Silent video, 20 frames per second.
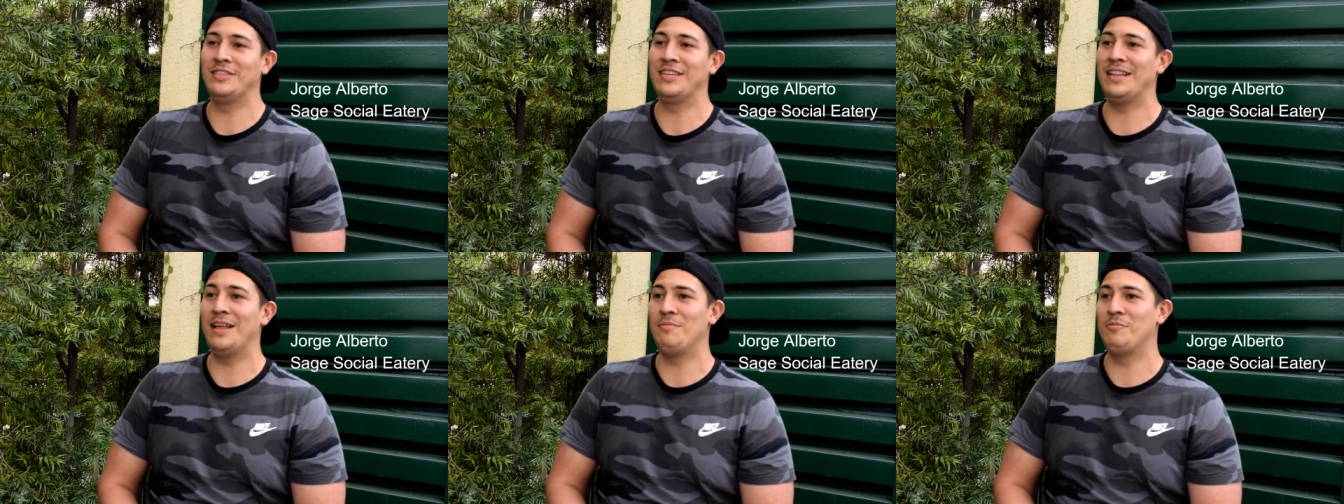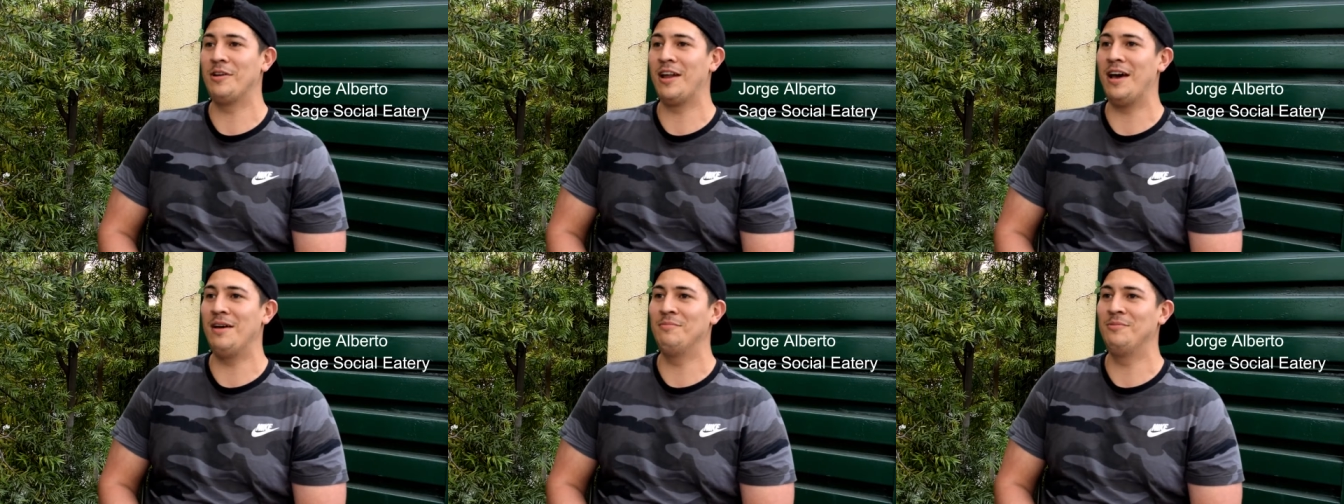
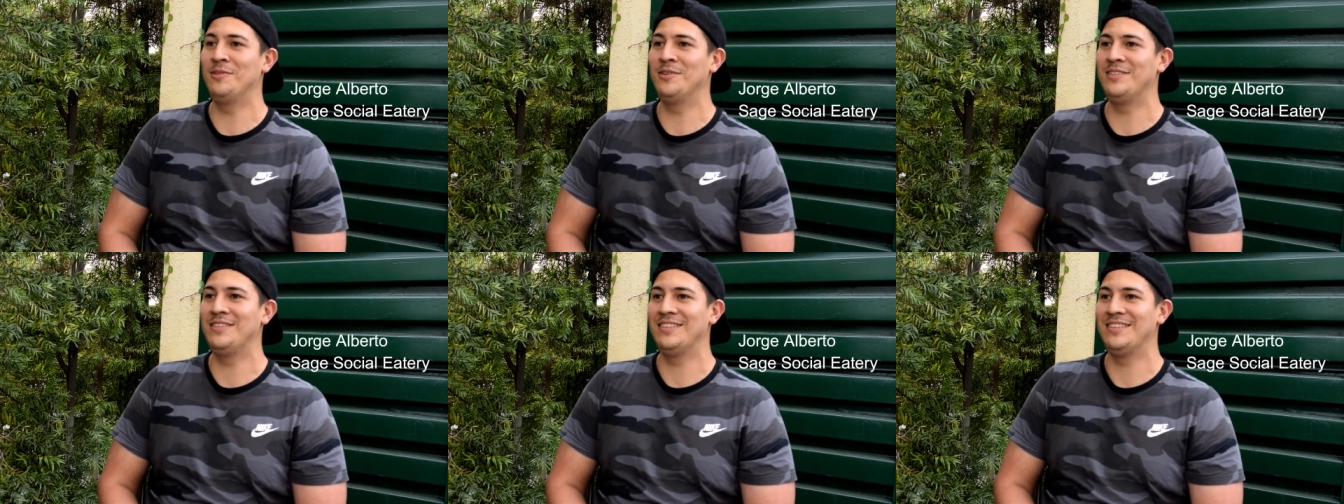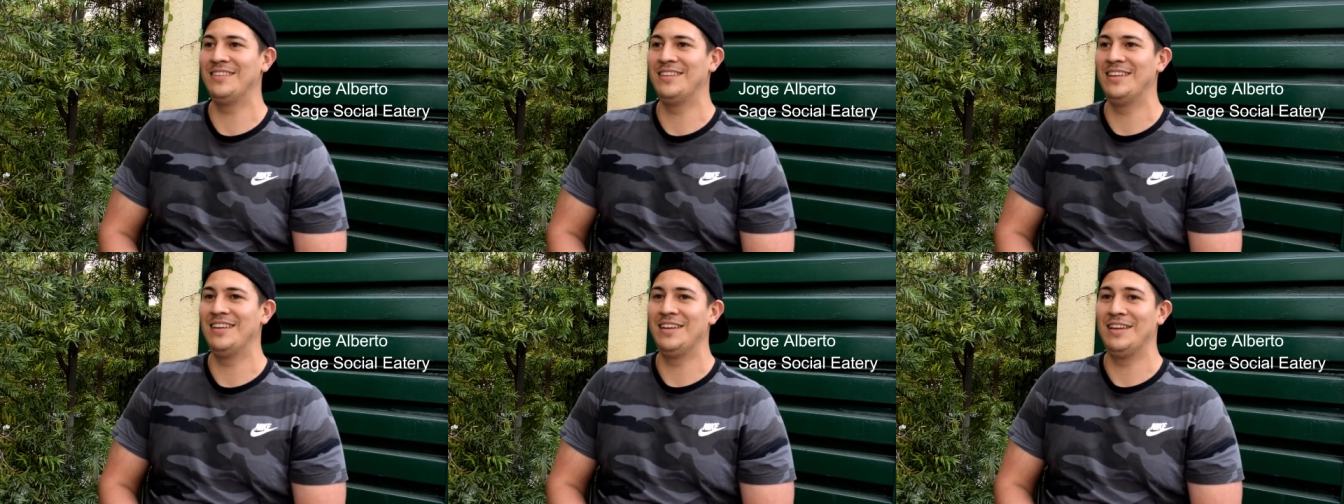enamoramos.
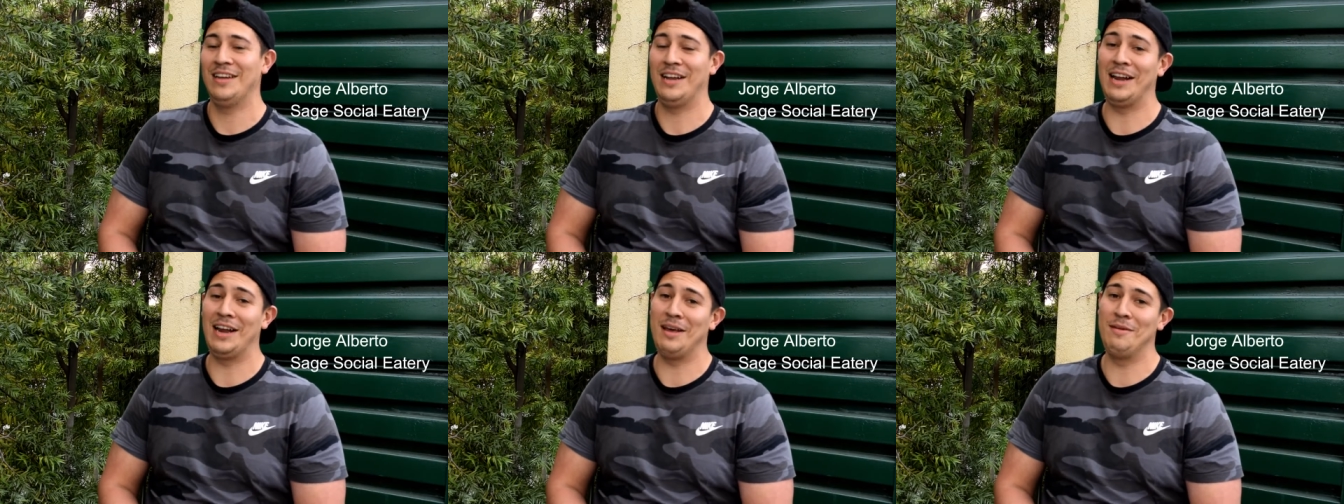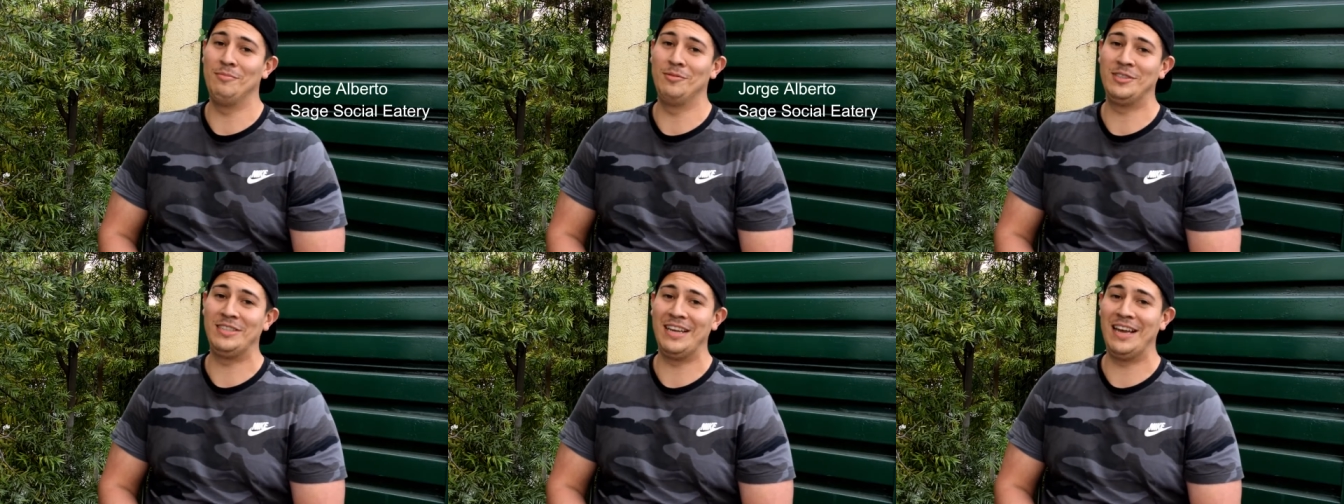
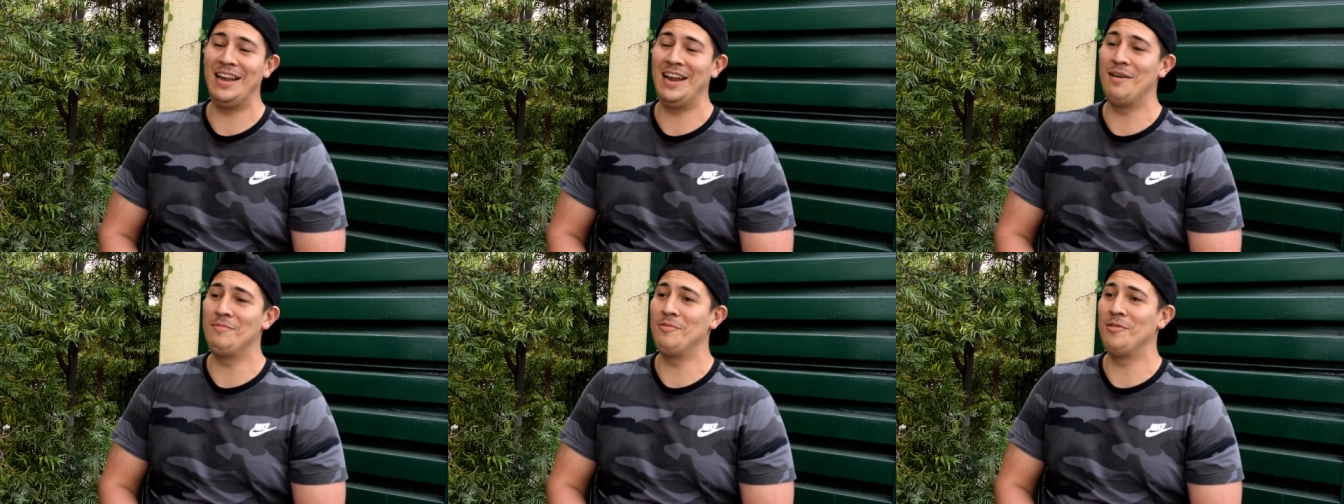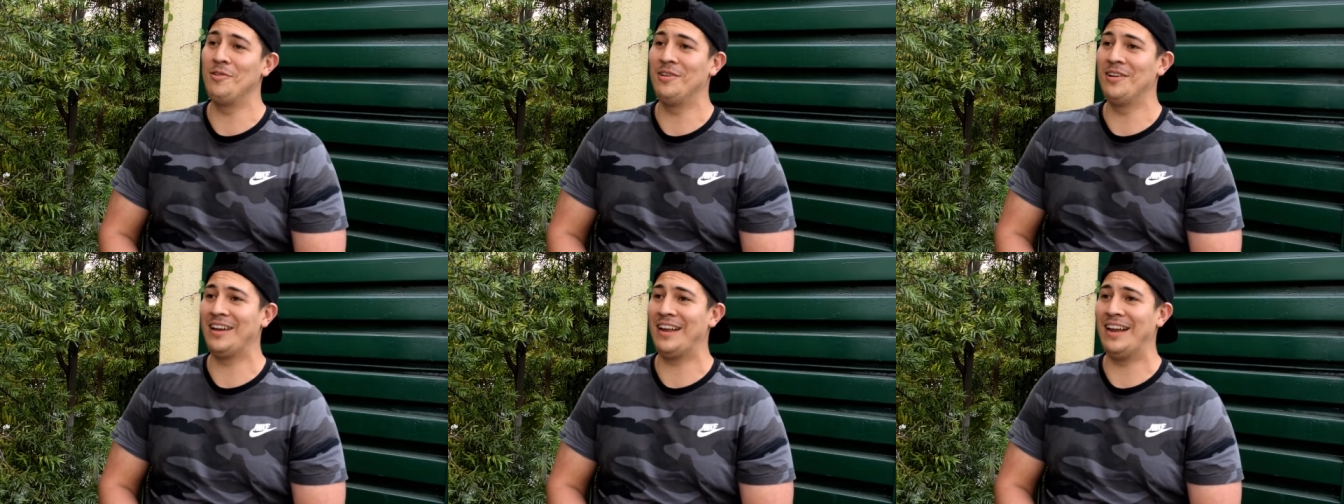creemos en el
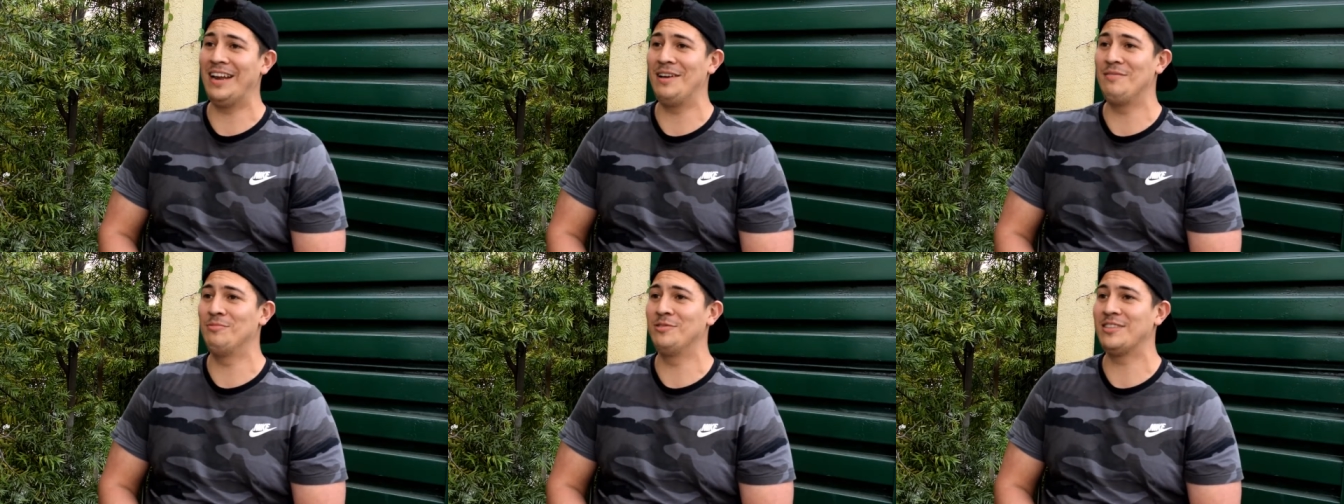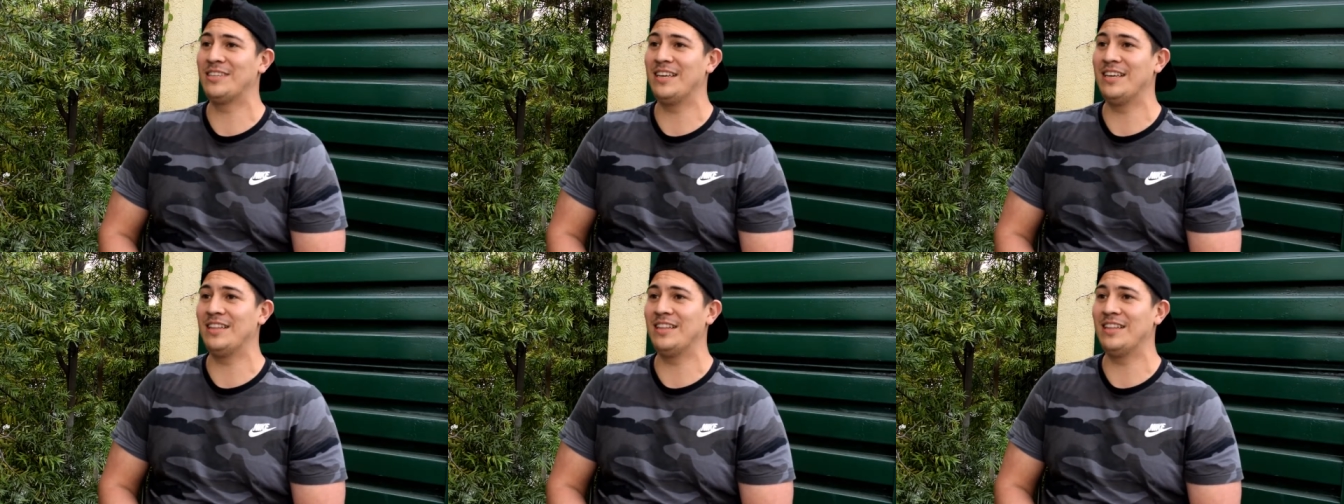amor, creemos que